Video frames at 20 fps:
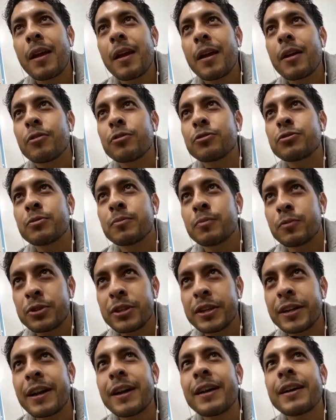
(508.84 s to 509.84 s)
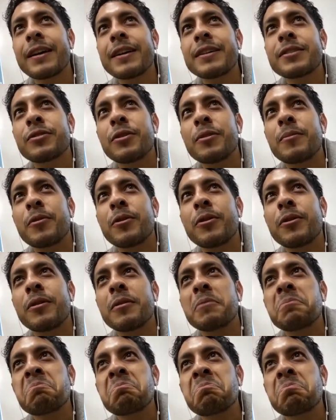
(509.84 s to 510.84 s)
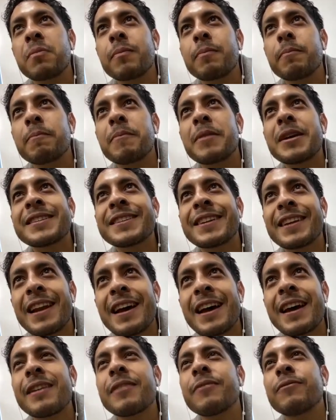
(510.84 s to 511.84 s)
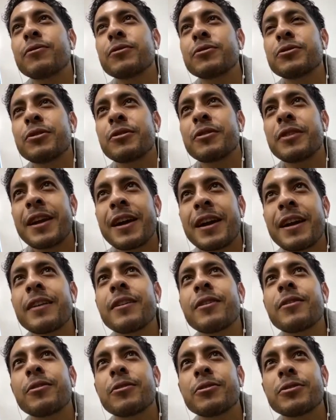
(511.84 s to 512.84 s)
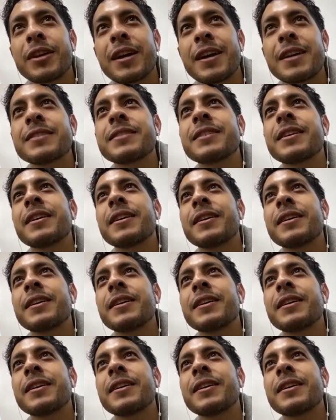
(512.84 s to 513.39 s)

con su música, que es como mezclar, fusionar cosas,